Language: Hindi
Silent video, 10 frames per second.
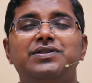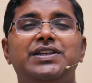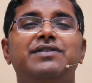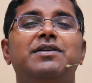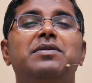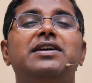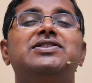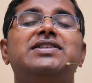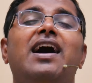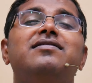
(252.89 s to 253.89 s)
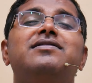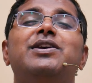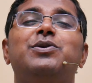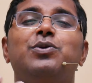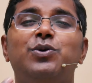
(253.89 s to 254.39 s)
जीवन में
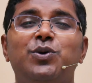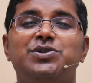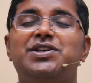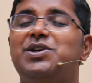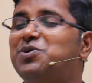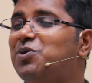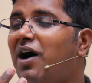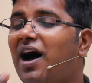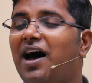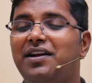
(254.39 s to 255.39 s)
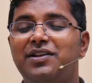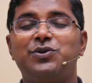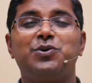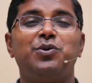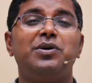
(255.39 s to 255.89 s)
शांति को खुशी को आनंद
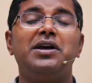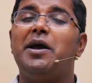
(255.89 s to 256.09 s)
को